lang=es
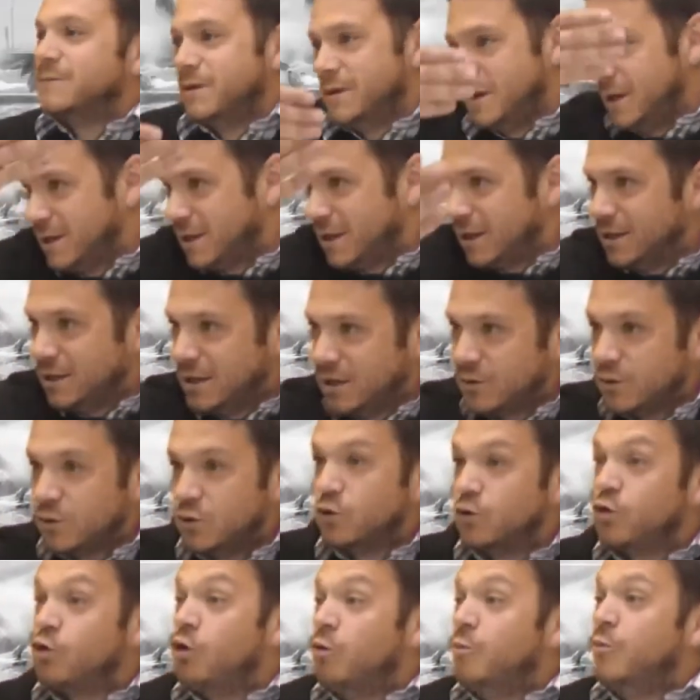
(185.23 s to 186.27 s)

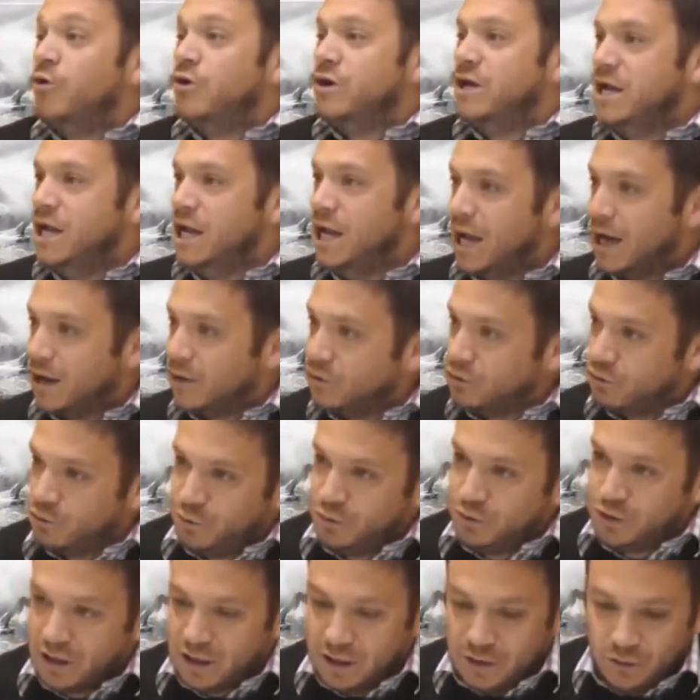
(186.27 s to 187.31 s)
entendiéndonos como isla o
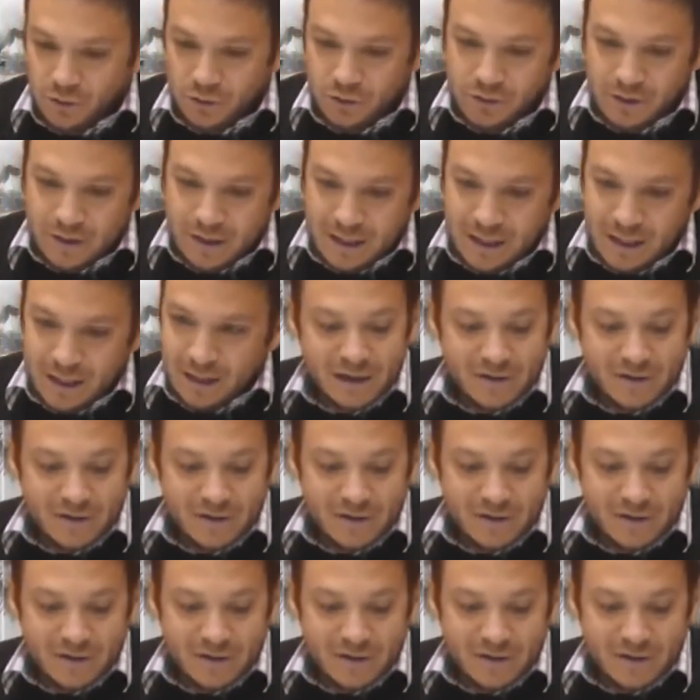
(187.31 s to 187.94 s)
como territorio isla.